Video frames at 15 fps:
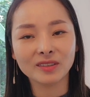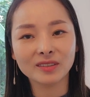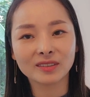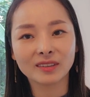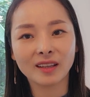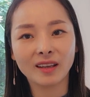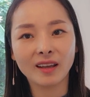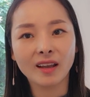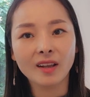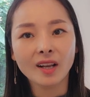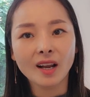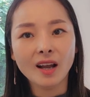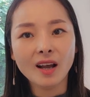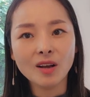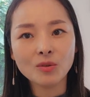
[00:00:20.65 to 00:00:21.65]
근데
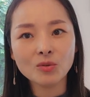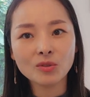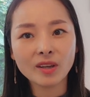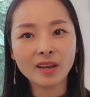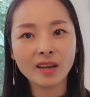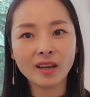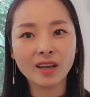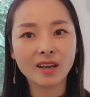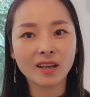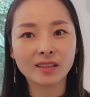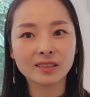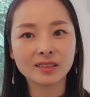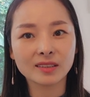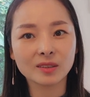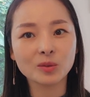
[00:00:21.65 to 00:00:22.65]
한국의
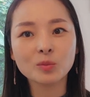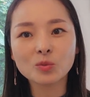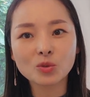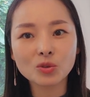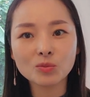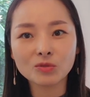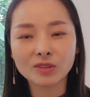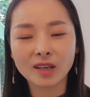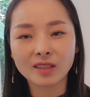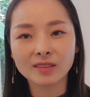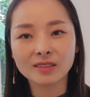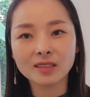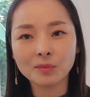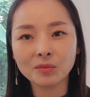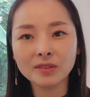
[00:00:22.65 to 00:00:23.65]
그 음주 문화는
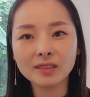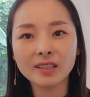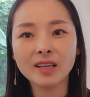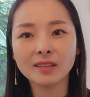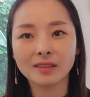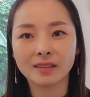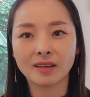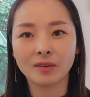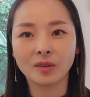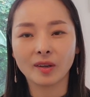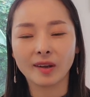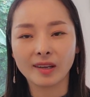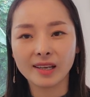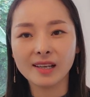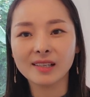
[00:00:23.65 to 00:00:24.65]
참
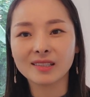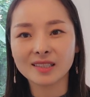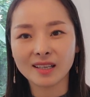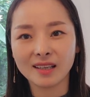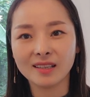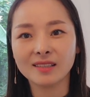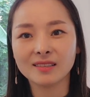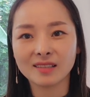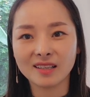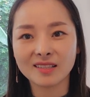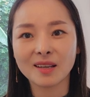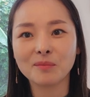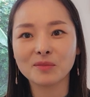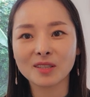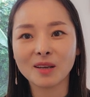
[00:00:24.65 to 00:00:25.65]
특이하더라고요. 1차, 2차,
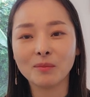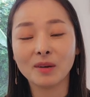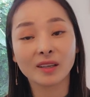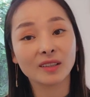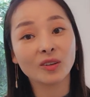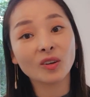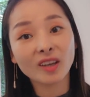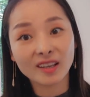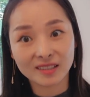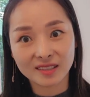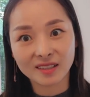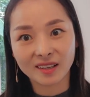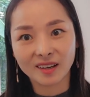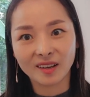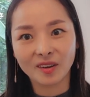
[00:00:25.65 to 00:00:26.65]
3차 막 이렇게
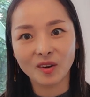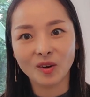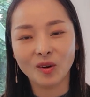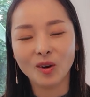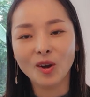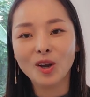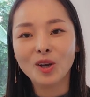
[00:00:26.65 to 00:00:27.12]
있잖아요.